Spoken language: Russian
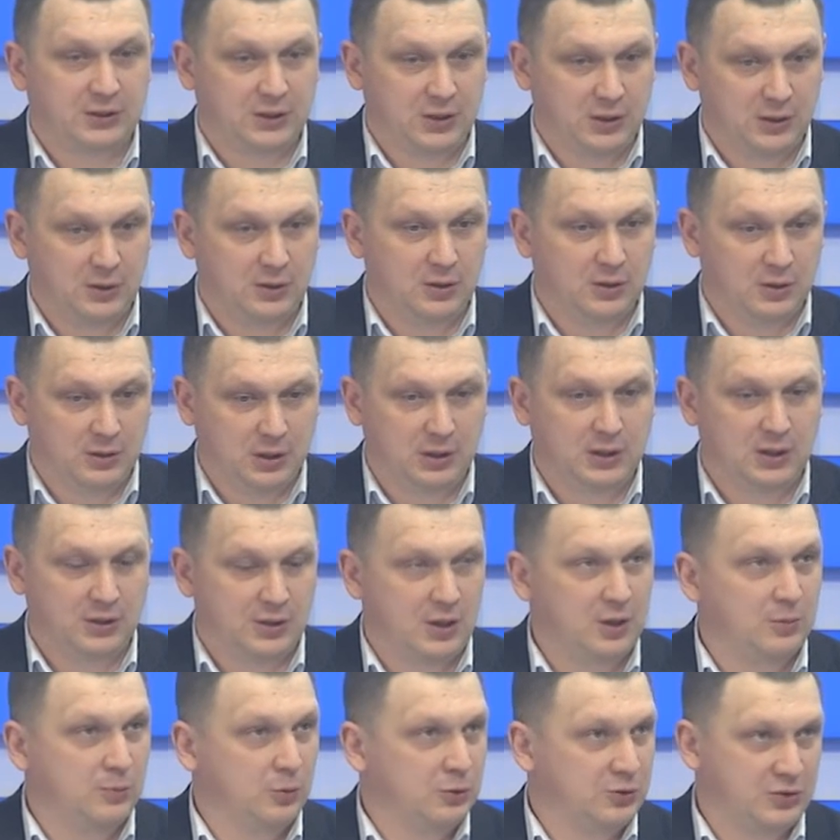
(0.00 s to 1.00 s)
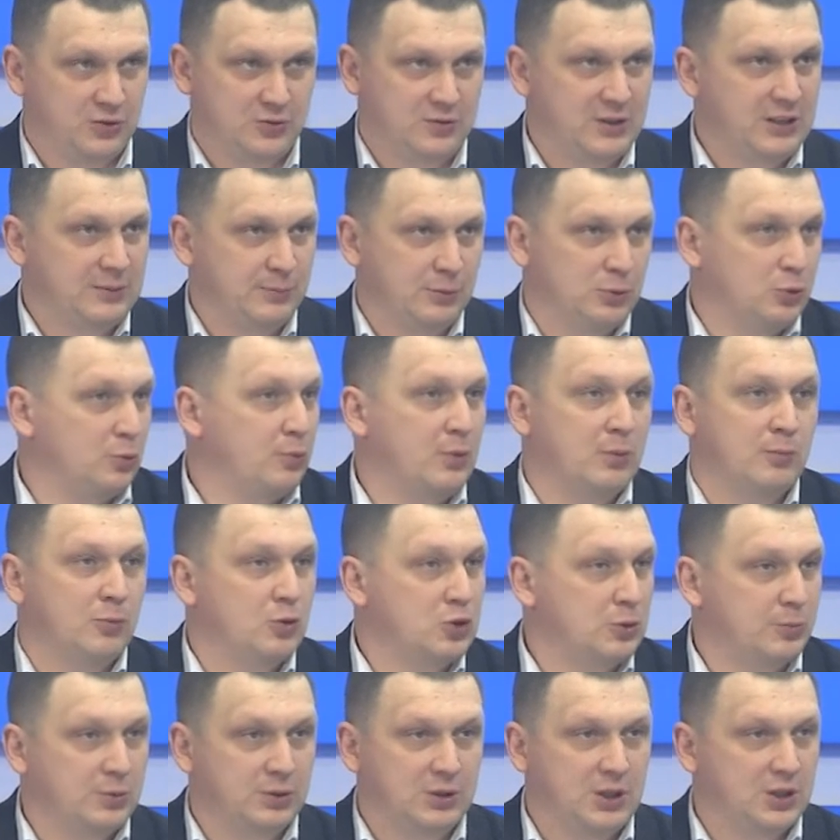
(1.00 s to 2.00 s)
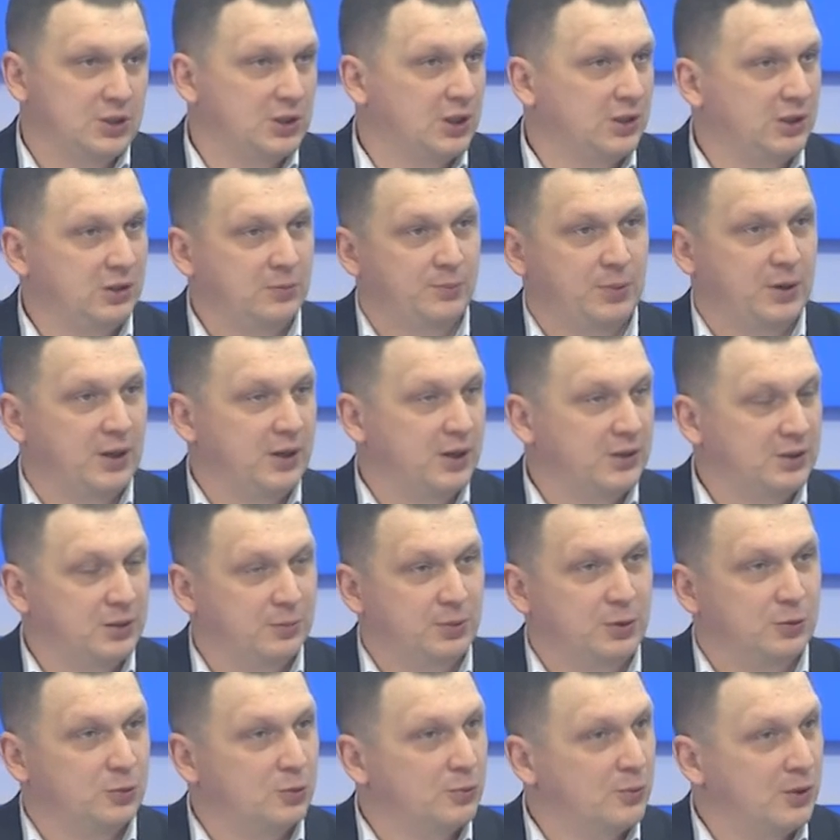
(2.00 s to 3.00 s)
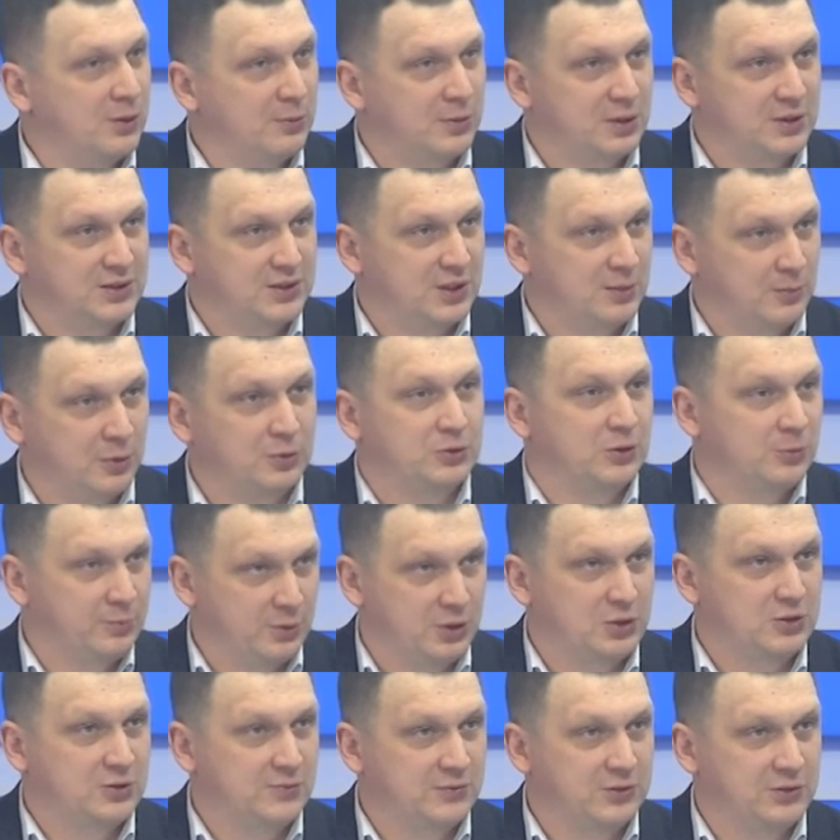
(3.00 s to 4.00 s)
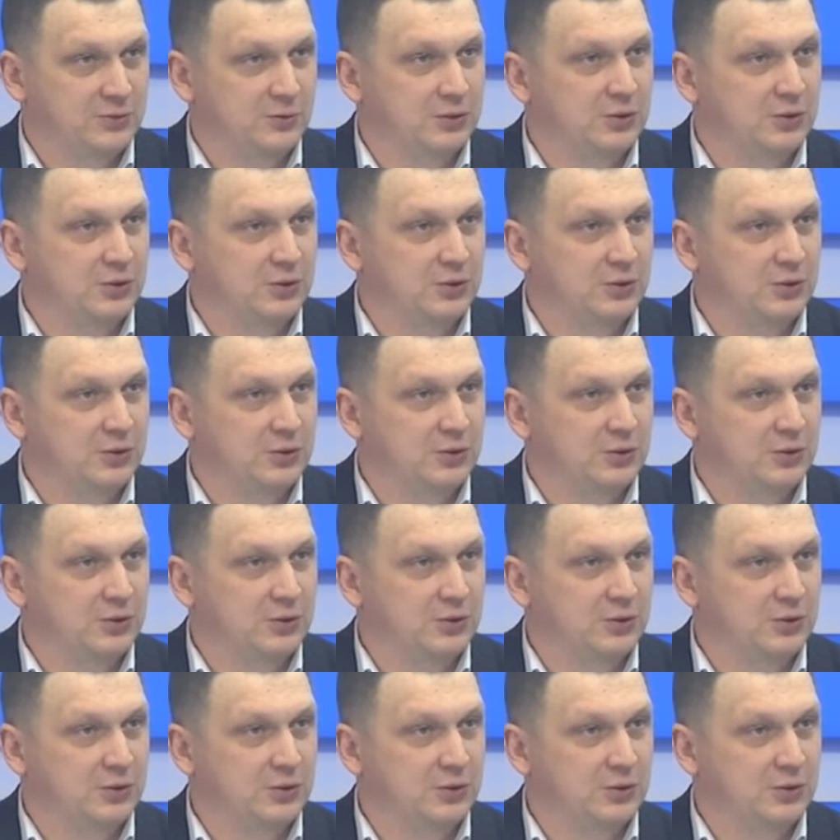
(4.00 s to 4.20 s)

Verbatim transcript: и, и канал будут осуществлять. Мы думаем, может быть, даже какие-нибудь проекты придумаем и разработаем прежде всего. Да